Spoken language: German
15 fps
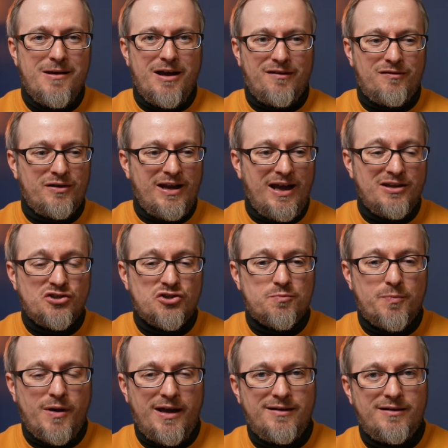Also ganz
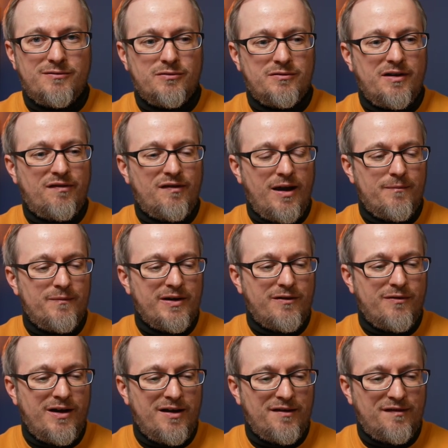spannend. Und jetzt haben wir
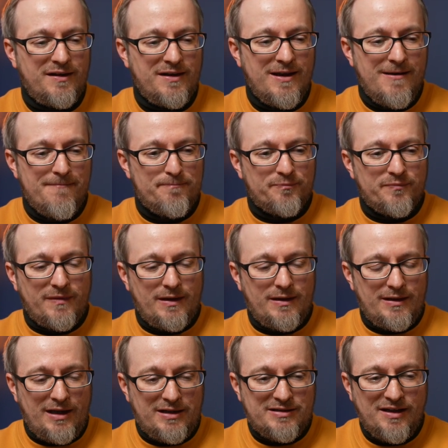quasi
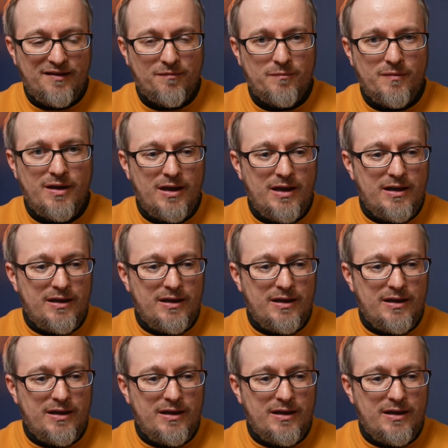nach diesem